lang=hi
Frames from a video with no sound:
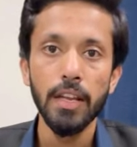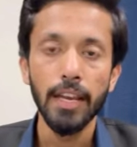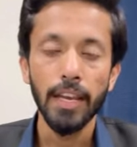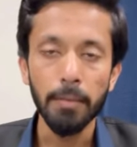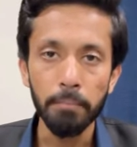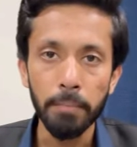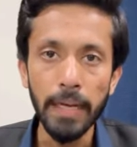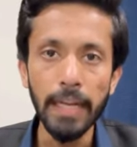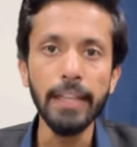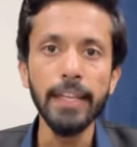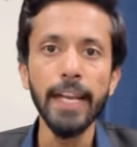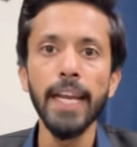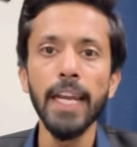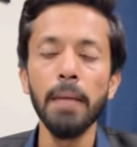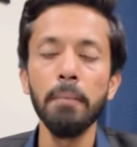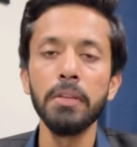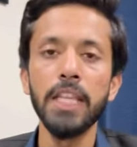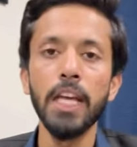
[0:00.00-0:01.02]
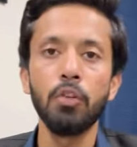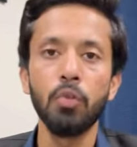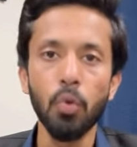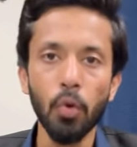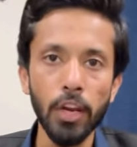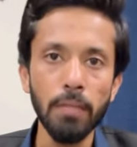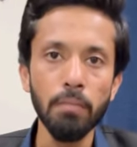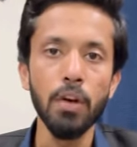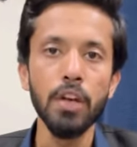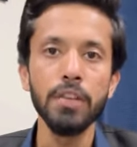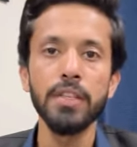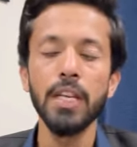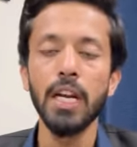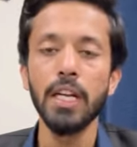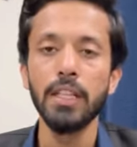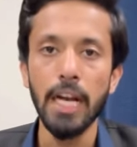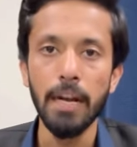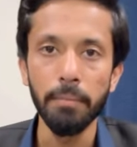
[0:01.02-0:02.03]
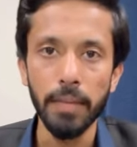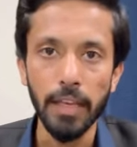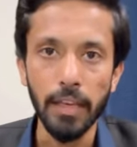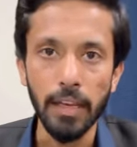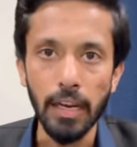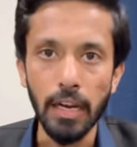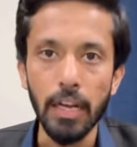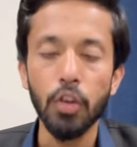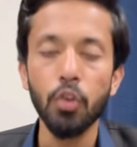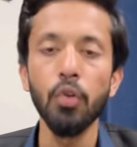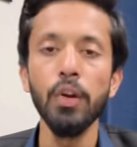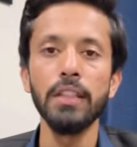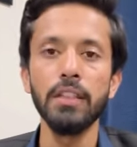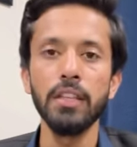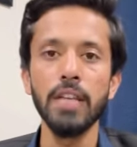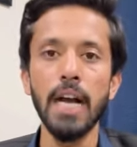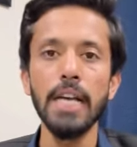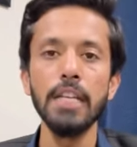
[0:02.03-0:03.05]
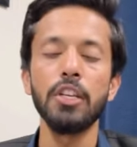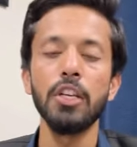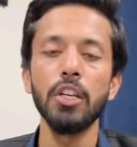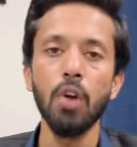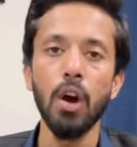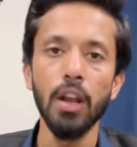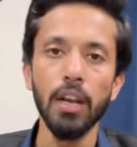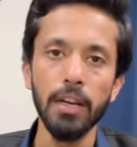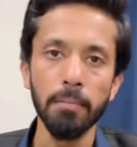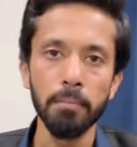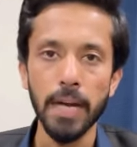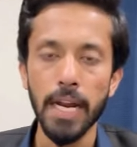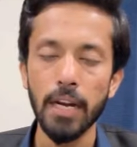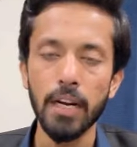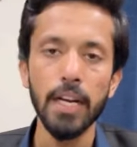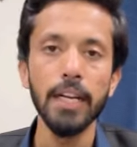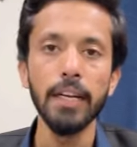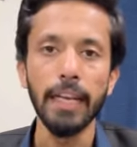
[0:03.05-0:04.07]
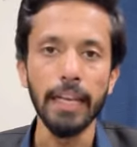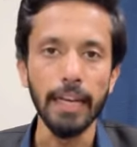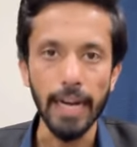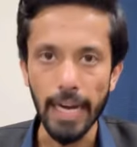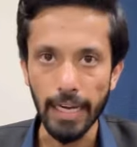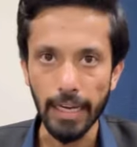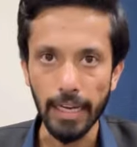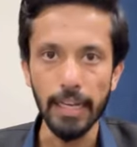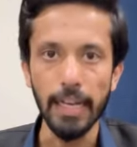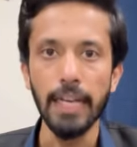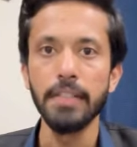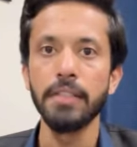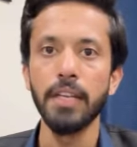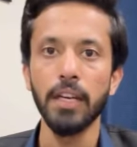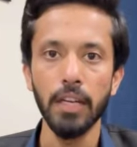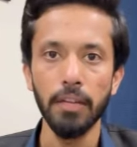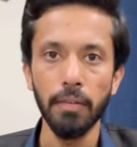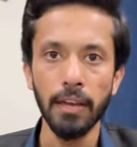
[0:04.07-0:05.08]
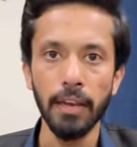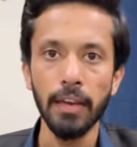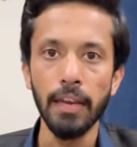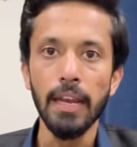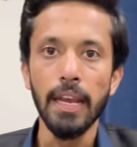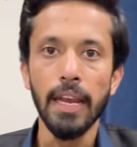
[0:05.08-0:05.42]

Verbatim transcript: कि पीटीआई ने अभी तक कोई मौसर इकदाम नहीं किया कोई एहतजाज की कॉल इमरान खान की रहाई के लिए आज तक नहीं दी गई